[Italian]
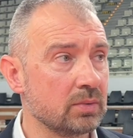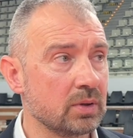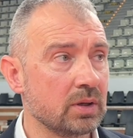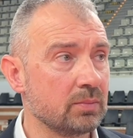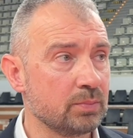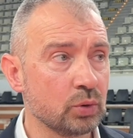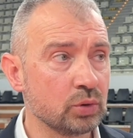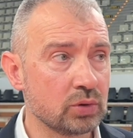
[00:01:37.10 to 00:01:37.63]
eh,
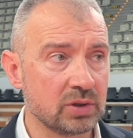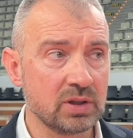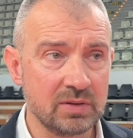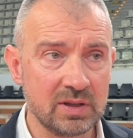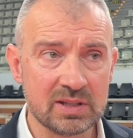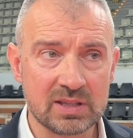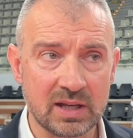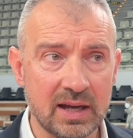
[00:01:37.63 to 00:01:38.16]
punto di
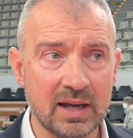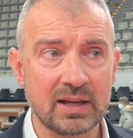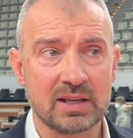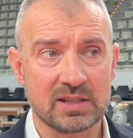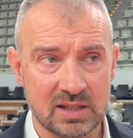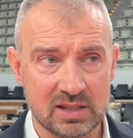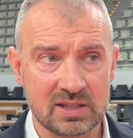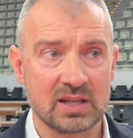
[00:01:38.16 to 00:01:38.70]
vista anche
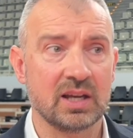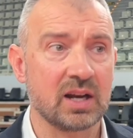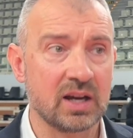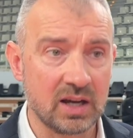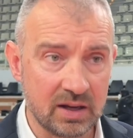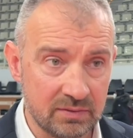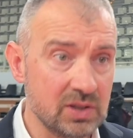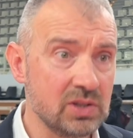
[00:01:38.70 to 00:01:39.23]

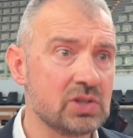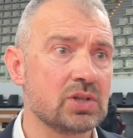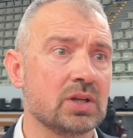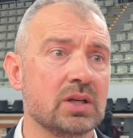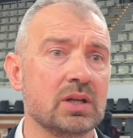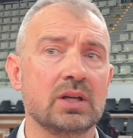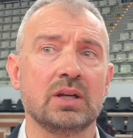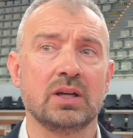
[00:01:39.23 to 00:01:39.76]
stasera
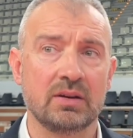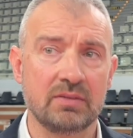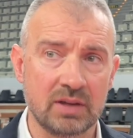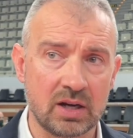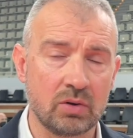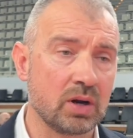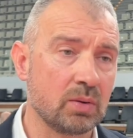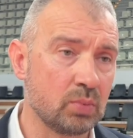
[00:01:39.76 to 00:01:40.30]
vincere e
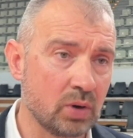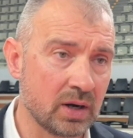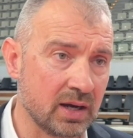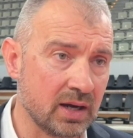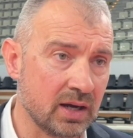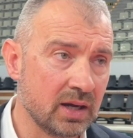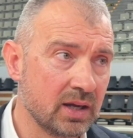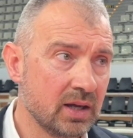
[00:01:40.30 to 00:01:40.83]
avere una buona